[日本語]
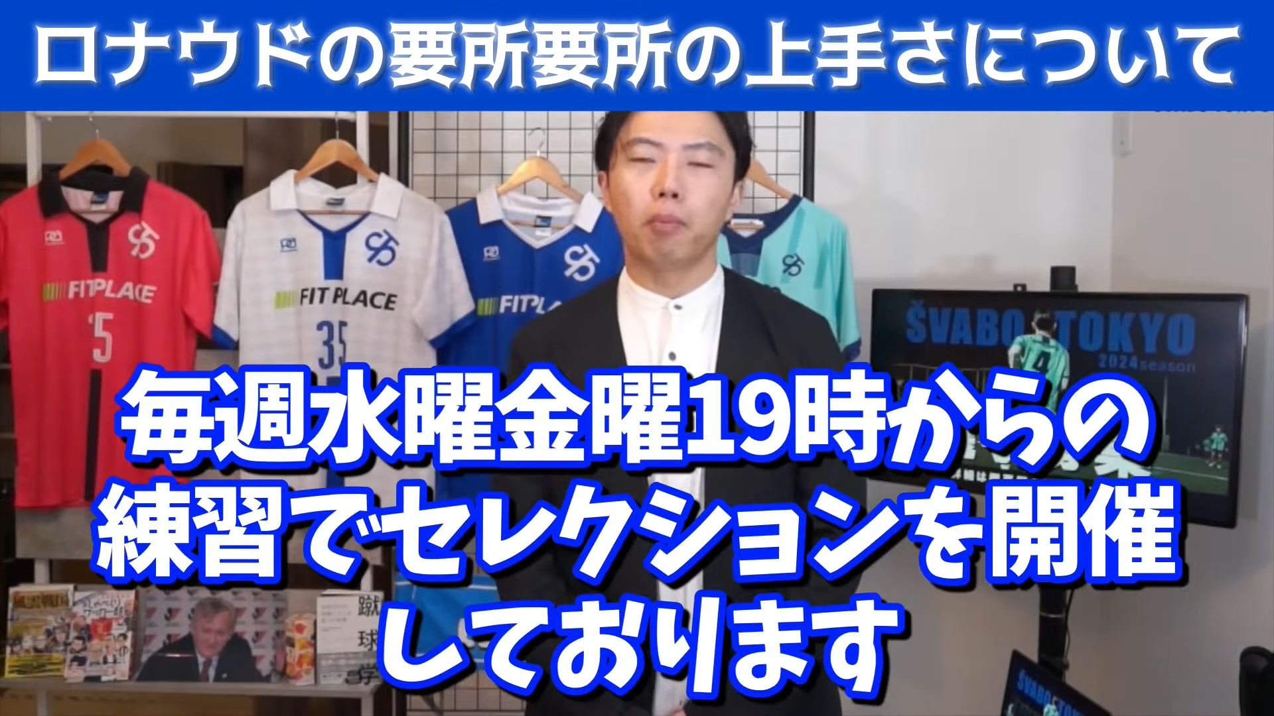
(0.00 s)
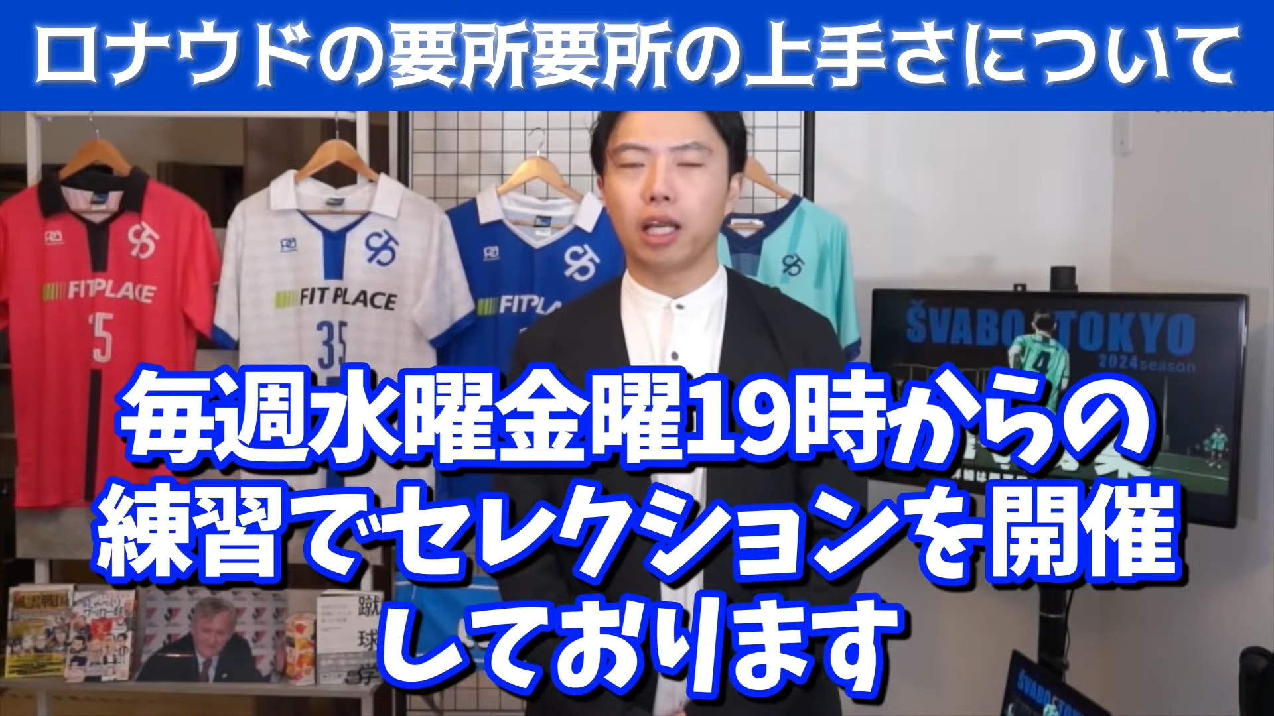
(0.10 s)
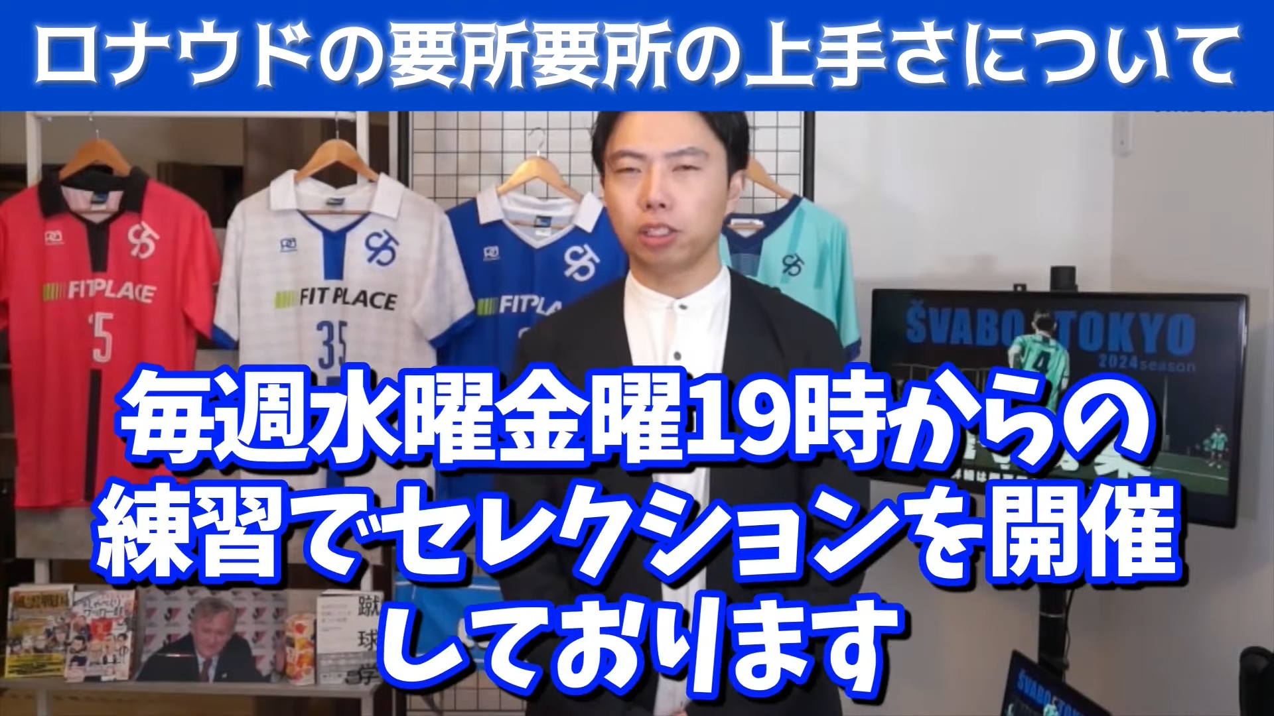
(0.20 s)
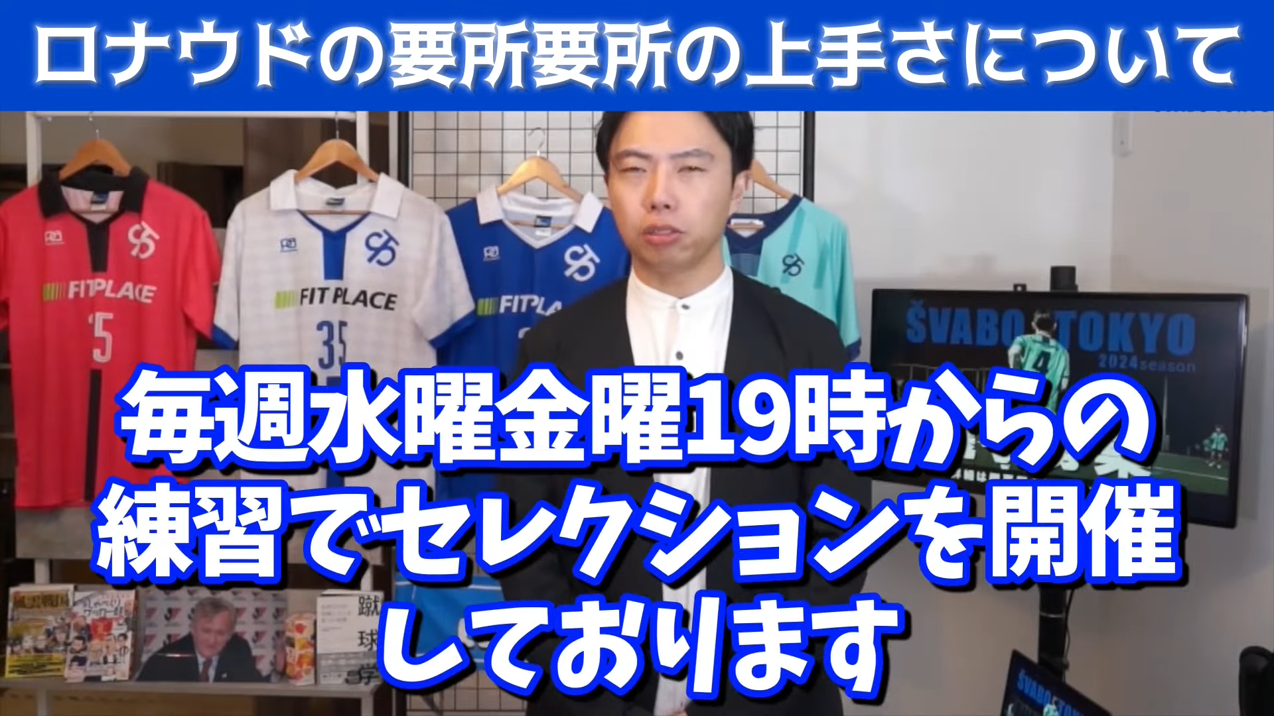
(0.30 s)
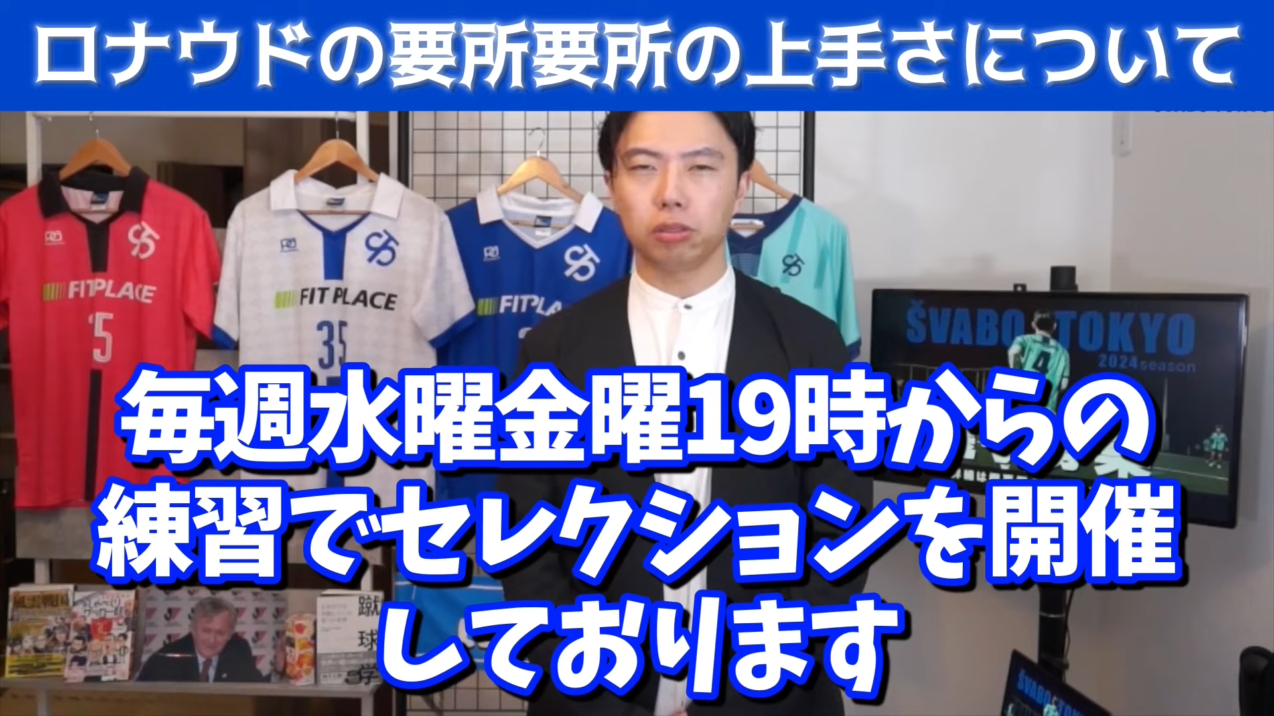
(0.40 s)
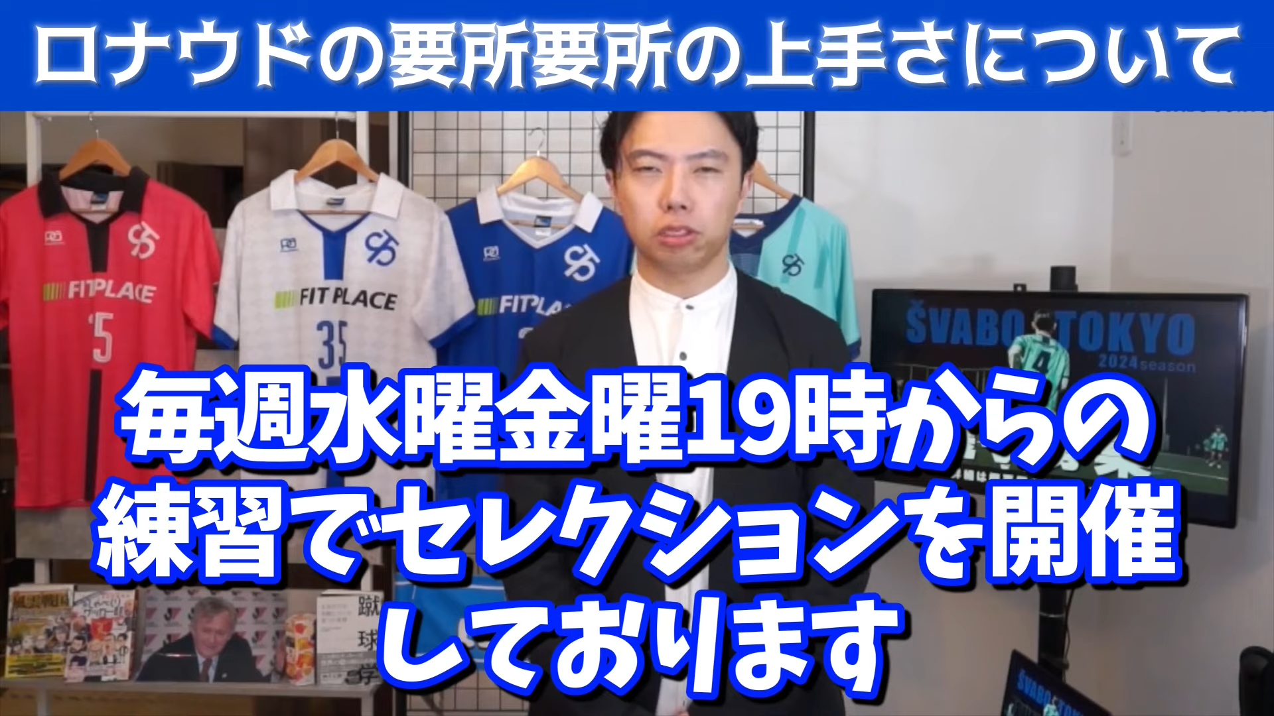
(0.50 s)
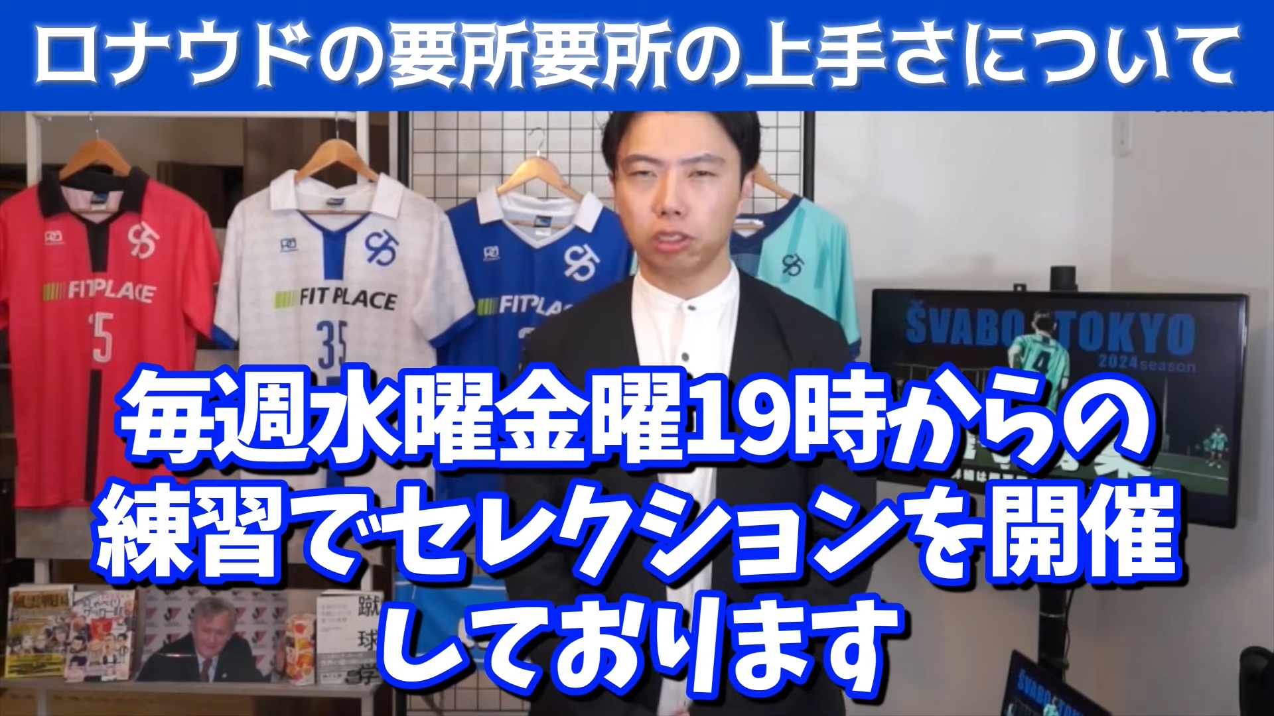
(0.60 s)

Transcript: 毎週